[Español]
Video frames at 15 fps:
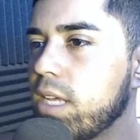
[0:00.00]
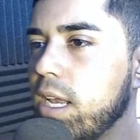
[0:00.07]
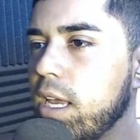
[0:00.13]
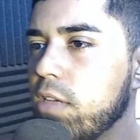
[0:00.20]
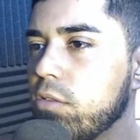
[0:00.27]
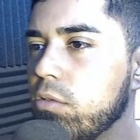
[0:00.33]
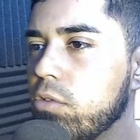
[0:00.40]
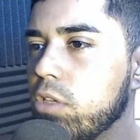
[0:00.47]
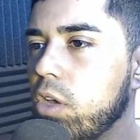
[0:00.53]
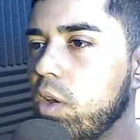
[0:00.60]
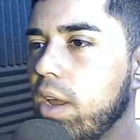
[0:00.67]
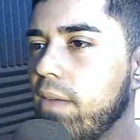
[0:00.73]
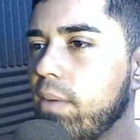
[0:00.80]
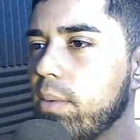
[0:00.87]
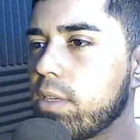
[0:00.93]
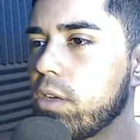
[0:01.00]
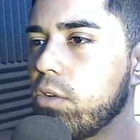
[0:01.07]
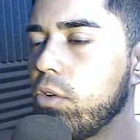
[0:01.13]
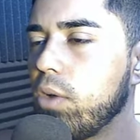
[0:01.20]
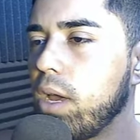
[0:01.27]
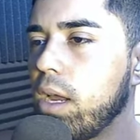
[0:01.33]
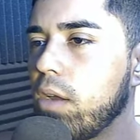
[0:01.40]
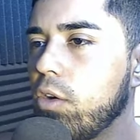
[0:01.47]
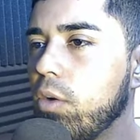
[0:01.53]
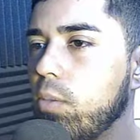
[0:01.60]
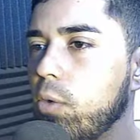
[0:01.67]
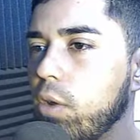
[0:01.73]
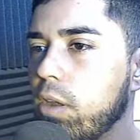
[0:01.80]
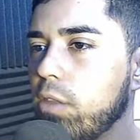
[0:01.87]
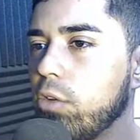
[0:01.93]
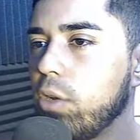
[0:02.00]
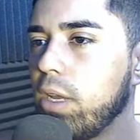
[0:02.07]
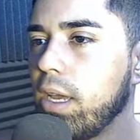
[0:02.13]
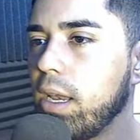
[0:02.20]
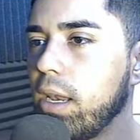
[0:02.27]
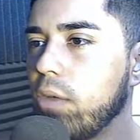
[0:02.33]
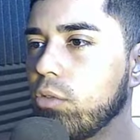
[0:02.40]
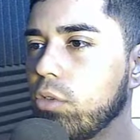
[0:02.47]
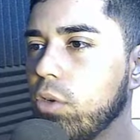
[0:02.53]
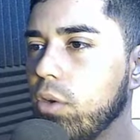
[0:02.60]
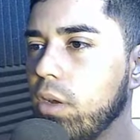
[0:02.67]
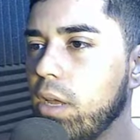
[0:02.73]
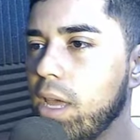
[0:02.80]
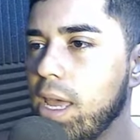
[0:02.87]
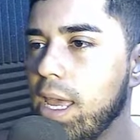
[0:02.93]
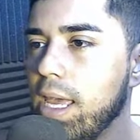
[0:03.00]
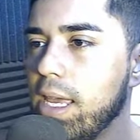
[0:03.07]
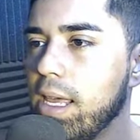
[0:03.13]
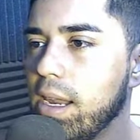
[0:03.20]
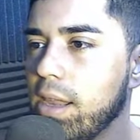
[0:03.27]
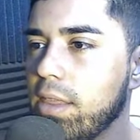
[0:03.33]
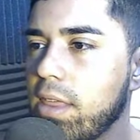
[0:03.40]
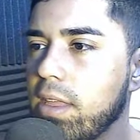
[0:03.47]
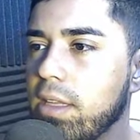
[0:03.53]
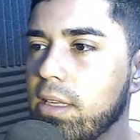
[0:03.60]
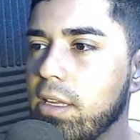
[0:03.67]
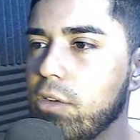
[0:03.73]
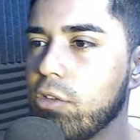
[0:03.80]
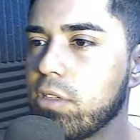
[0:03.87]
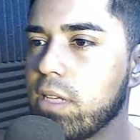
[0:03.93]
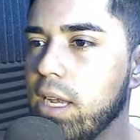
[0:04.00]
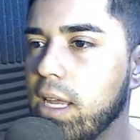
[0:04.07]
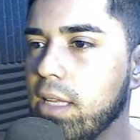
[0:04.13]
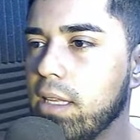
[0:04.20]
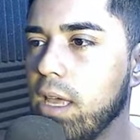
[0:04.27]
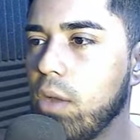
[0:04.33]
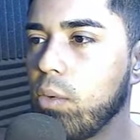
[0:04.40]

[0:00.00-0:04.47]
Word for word: a Nexus y ahora vamos a colocar como red de origen Neutron y red de destino Celeste, ¿de